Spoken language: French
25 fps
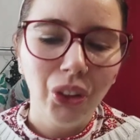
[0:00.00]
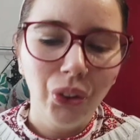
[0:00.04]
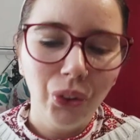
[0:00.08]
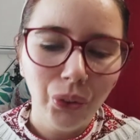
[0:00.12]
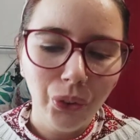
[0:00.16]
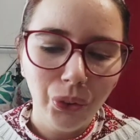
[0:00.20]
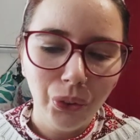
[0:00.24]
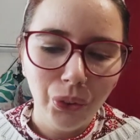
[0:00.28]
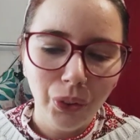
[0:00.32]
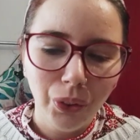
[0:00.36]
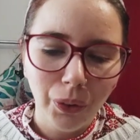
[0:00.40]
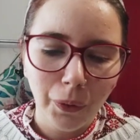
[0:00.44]

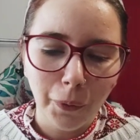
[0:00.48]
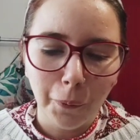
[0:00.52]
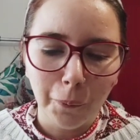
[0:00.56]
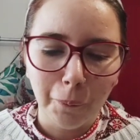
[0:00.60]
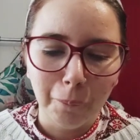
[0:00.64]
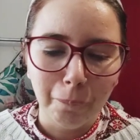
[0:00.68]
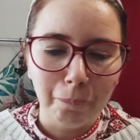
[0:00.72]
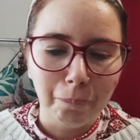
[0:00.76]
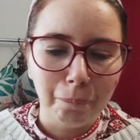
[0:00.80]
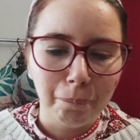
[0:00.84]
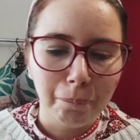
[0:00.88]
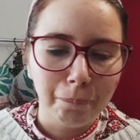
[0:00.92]
le
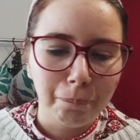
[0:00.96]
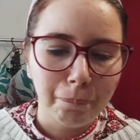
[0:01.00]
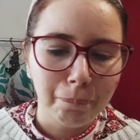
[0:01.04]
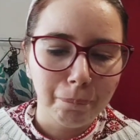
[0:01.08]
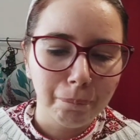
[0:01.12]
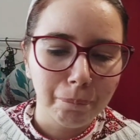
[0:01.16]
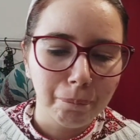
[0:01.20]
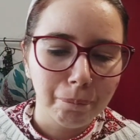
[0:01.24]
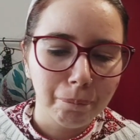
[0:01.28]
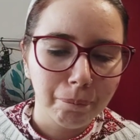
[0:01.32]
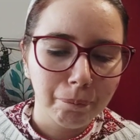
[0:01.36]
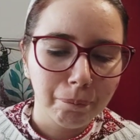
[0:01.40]
euh,
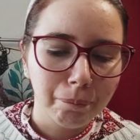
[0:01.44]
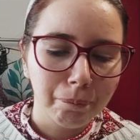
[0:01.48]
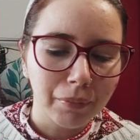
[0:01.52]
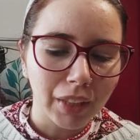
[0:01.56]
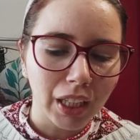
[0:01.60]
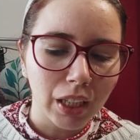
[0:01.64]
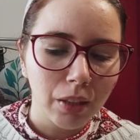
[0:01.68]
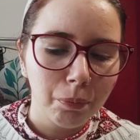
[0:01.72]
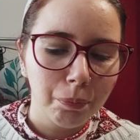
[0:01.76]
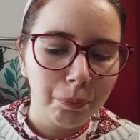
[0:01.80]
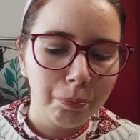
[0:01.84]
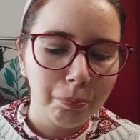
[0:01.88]

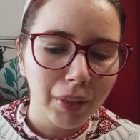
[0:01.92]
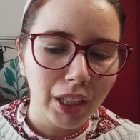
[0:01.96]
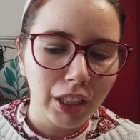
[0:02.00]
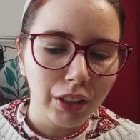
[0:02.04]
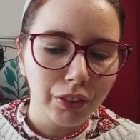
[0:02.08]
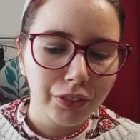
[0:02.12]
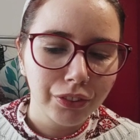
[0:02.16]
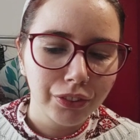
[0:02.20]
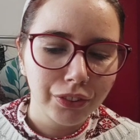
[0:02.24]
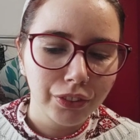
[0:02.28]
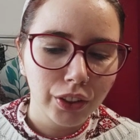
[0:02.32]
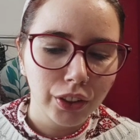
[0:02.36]

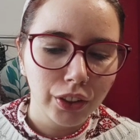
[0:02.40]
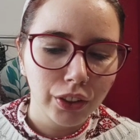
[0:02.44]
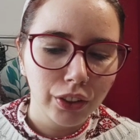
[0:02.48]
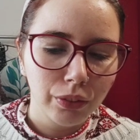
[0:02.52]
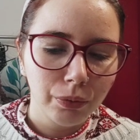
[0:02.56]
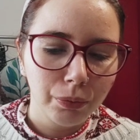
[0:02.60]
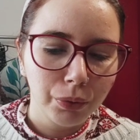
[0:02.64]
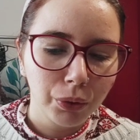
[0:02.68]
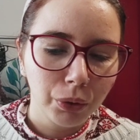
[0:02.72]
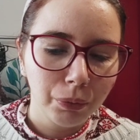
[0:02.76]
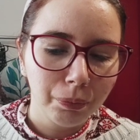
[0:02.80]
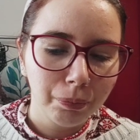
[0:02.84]

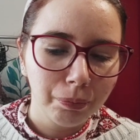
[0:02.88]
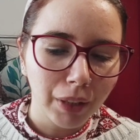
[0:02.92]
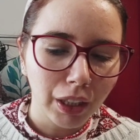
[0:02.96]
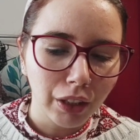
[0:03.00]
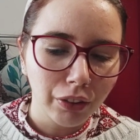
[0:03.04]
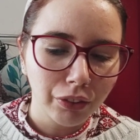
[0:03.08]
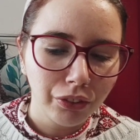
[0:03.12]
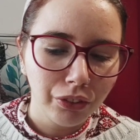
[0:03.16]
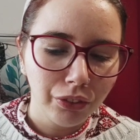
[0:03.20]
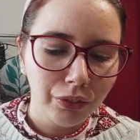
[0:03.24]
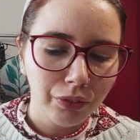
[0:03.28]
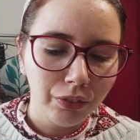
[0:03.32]
parfum brume
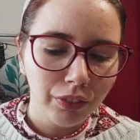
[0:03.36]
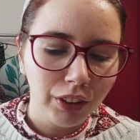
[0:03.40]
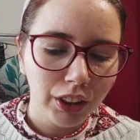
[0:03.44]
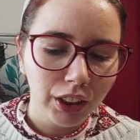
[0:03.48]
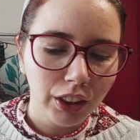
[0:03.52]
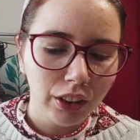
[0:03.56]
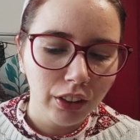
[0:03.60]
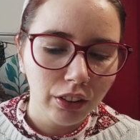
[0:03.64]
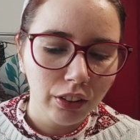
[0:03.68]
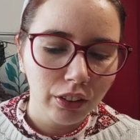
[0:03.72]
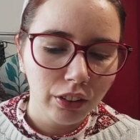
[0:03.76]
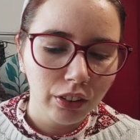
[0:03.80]

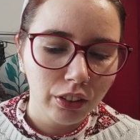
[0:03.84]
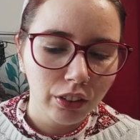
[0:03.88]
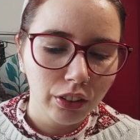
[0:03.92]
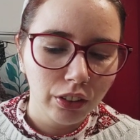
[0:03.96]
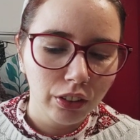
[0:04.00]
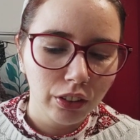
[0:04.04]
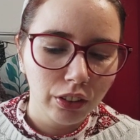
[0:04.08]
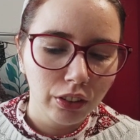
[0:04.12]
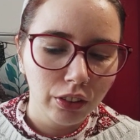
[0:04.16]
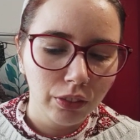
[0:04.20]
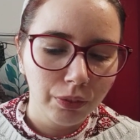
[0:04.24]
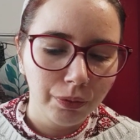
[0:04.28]
parfumée
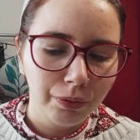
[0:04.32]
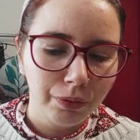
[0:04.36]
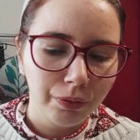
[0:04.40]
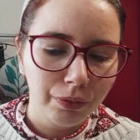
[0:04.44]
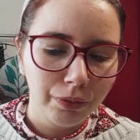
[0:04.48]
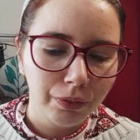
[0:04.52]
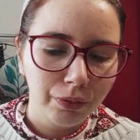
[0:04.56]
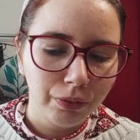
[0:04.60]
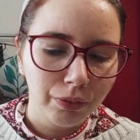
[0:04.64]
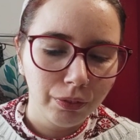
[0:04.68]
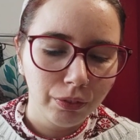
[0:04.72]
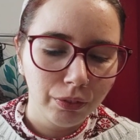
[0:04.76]
euh,
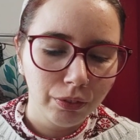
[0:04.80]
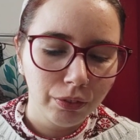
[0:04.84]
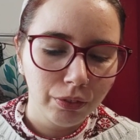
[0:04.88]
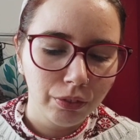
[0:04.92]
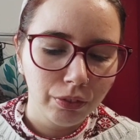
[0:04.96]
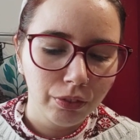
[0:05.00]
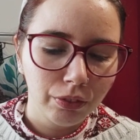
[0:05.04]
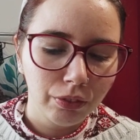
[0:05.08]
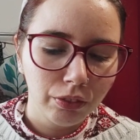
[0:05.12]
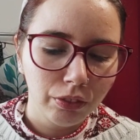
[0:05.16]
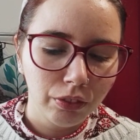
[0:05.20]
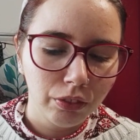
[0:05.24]

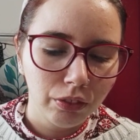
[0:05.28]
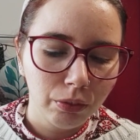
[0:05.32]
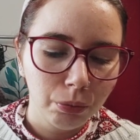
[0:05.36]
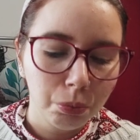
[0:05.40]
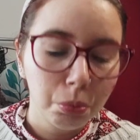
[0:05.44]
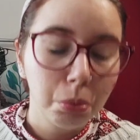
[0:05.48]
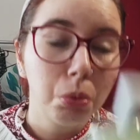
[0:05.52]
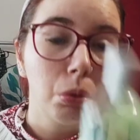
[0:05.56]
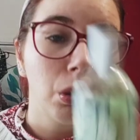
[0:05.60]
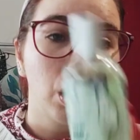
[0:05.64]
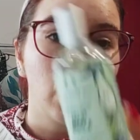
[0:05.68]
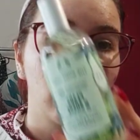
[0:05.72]

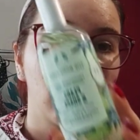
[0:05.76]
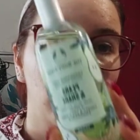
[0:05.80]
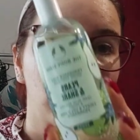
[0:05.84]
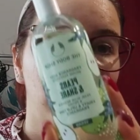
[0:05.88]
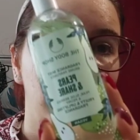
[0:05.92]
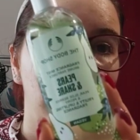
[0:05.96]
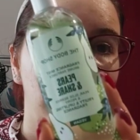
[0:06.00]
poire, on